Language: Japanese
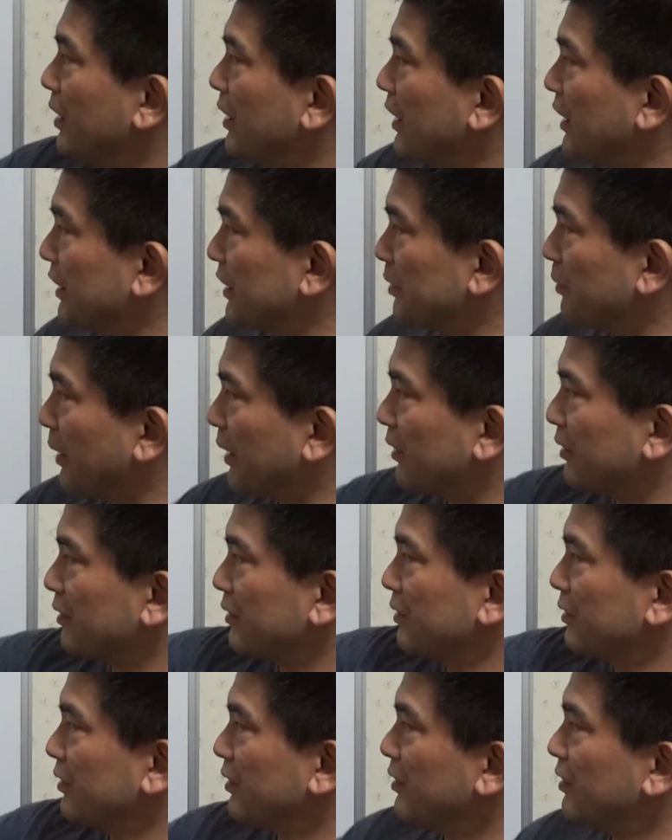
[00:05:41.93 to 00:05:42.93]
一番
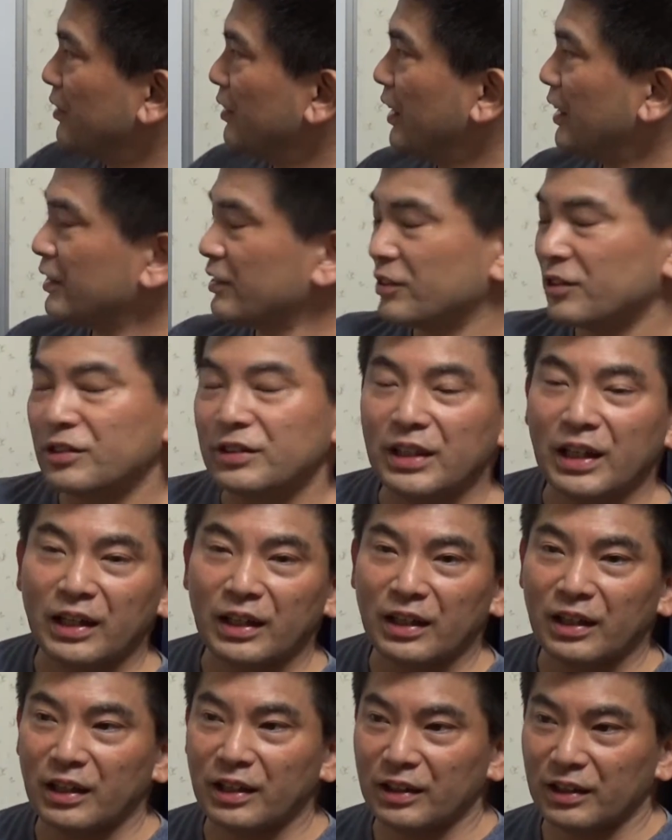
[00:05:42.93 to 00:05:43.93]
レッスンな
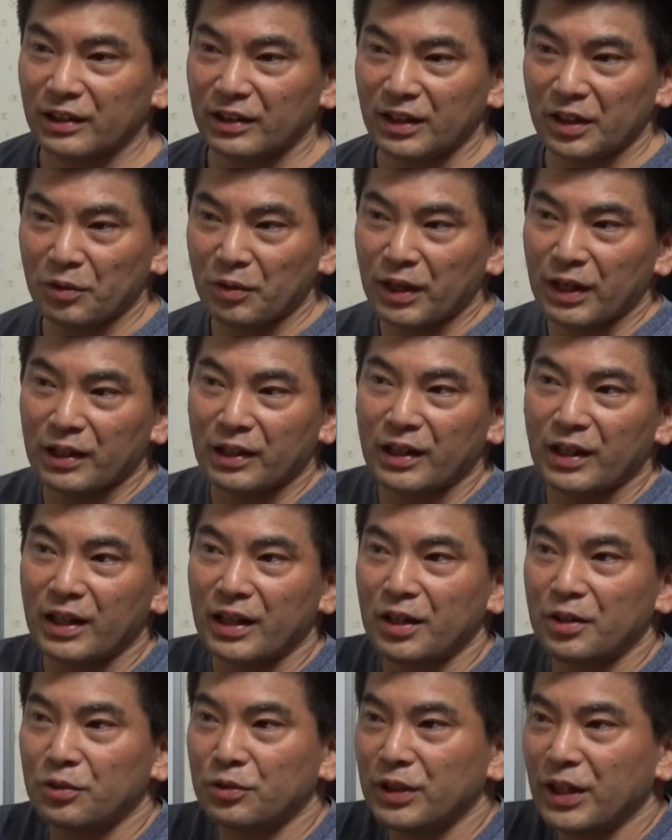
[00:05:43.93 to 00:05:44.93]
んかでは、
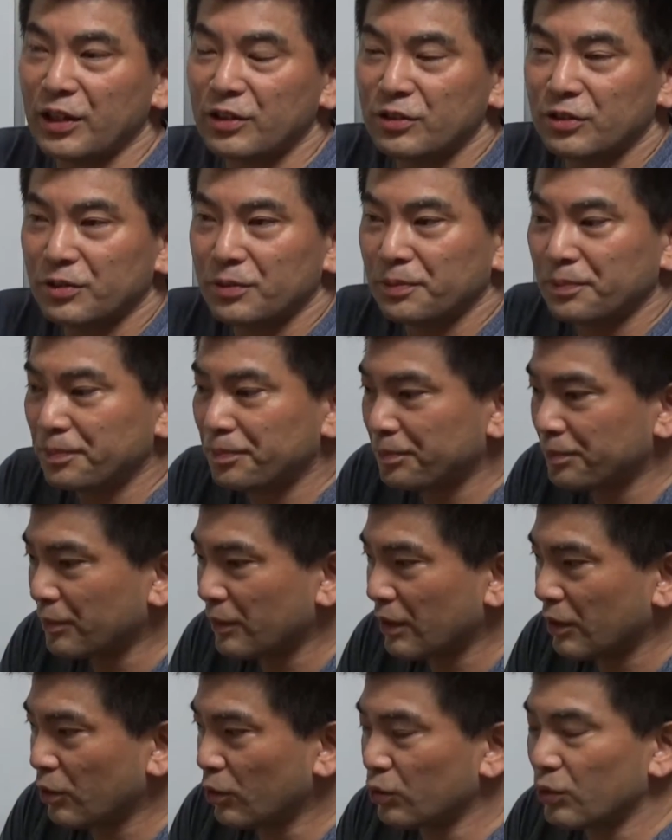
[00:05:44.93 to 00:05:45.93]
触れる
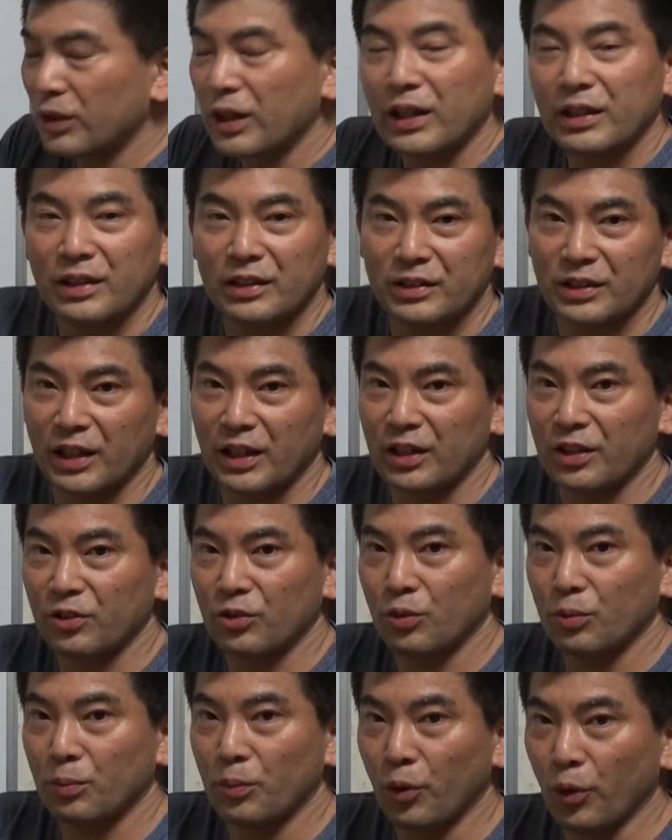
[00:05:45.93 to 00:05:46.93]
ことなんですけれ
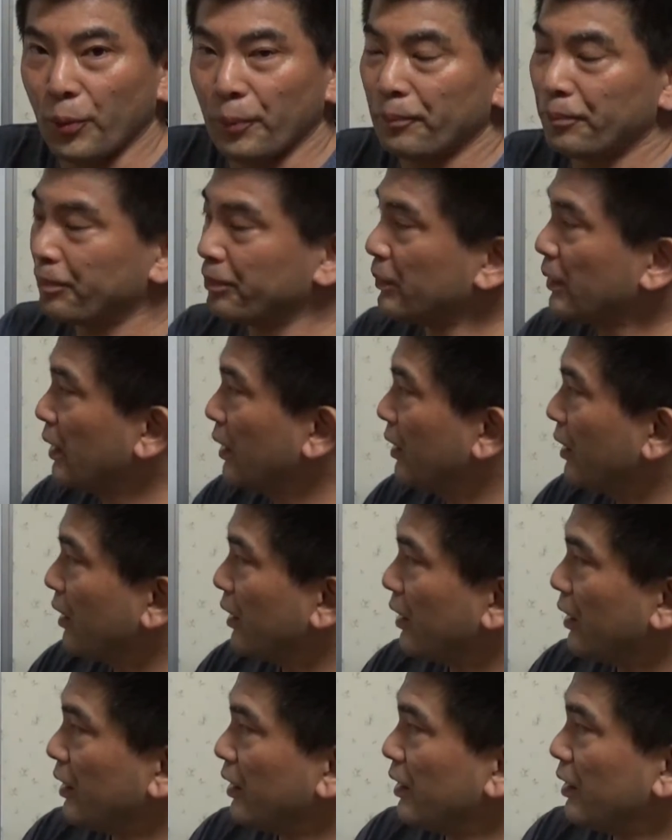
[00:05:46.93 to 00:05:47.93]
ども、
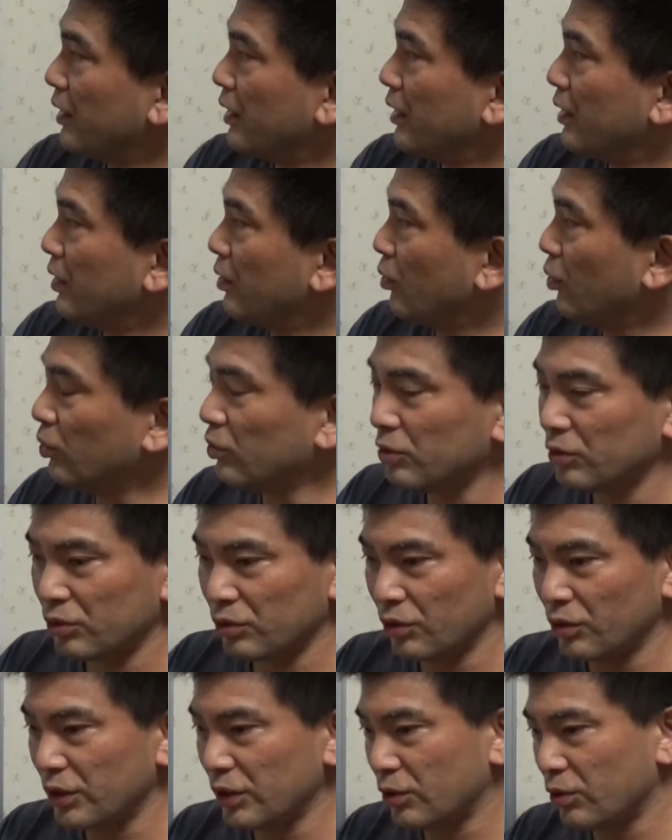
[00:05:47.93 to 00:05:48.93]
本
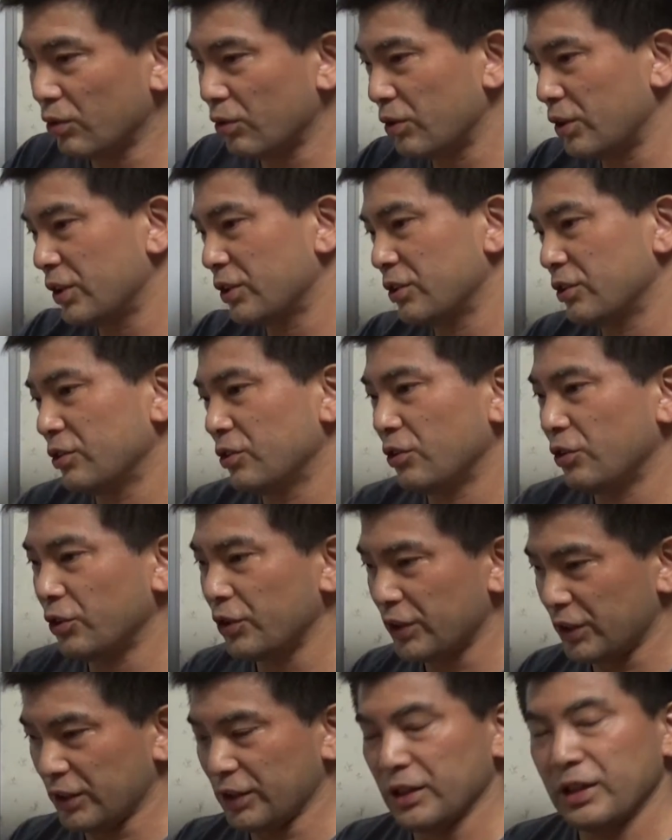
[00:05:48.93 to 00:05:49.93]
当に効率の良
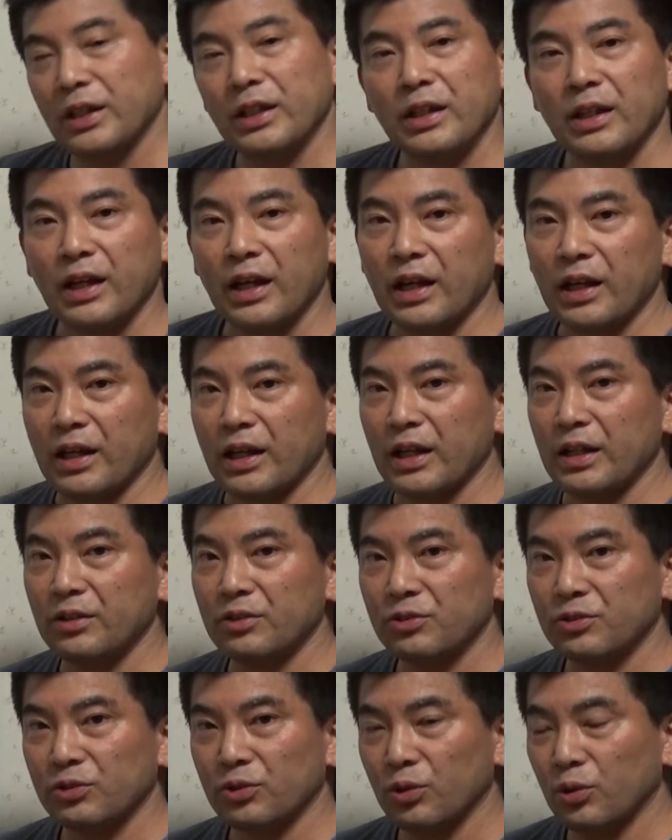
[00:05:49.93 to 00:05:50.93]
い
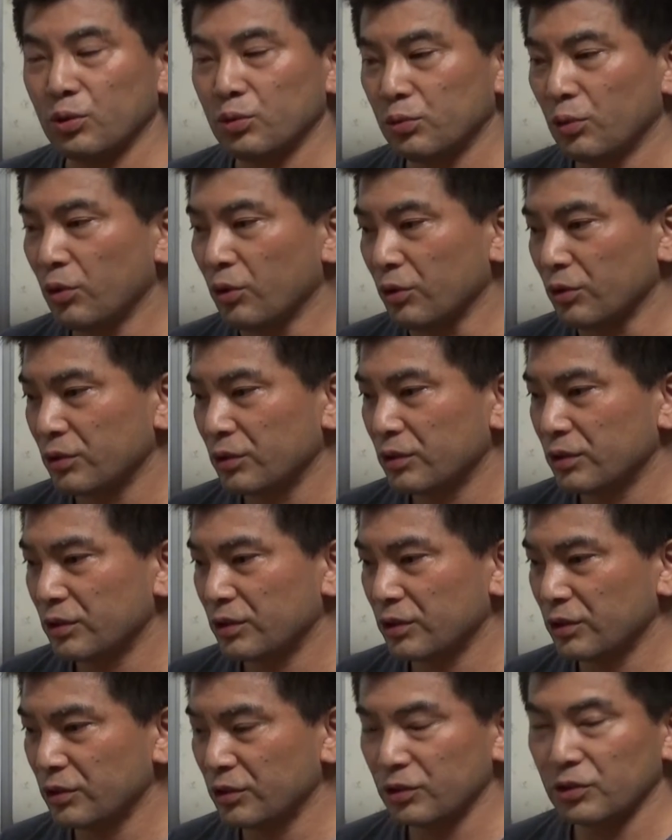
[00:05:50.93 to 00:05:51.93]
演奏を
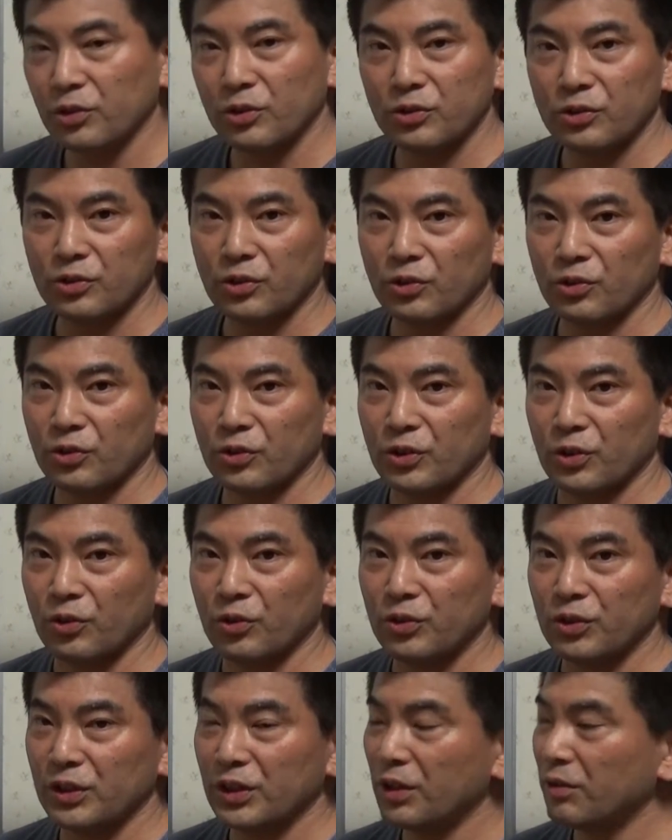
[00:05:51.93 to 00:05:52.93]
するということに
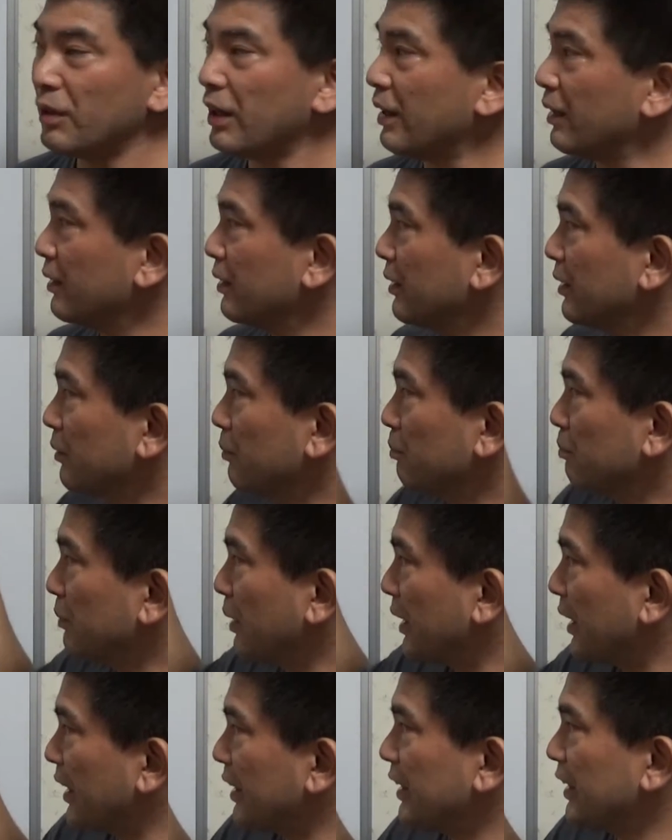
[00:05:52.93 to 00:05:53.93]
おいては、
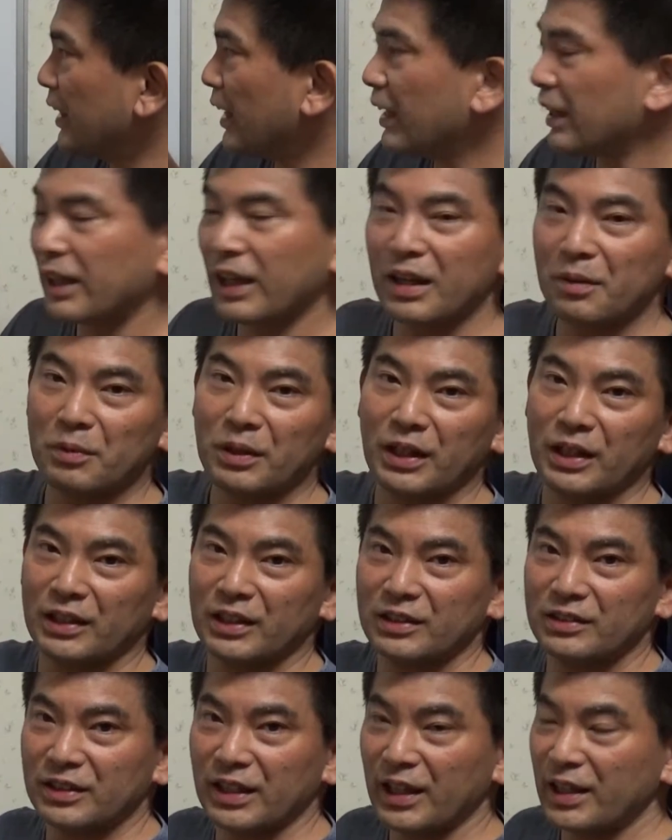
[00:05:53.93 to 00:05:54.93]
まだ2段階目なん
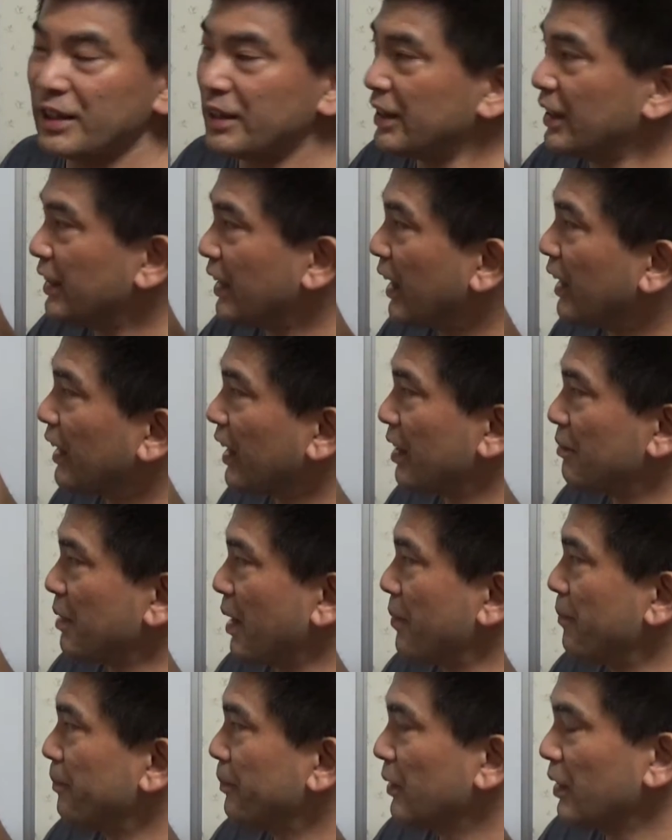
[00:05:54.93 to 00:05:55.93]
ですね。2段階
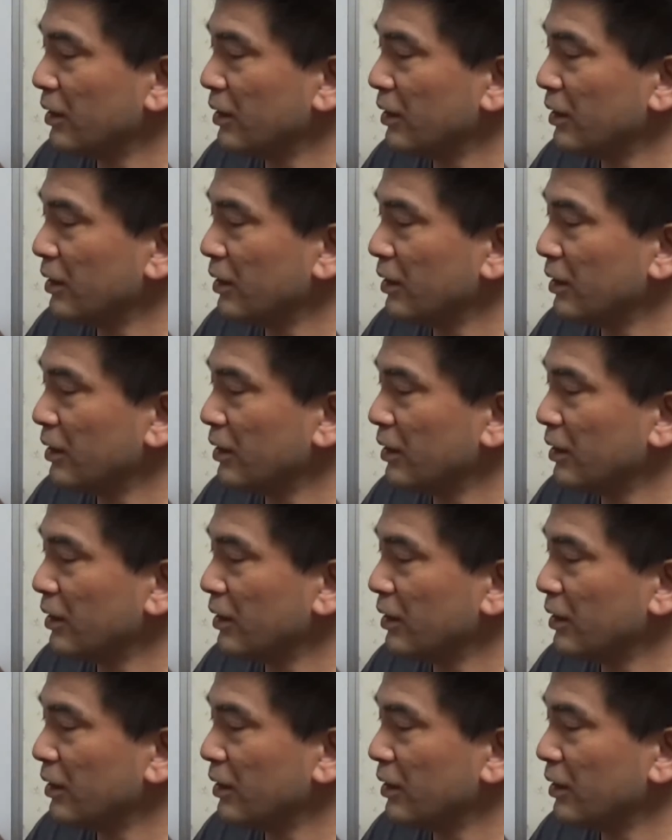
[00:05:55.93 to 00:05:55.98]
目。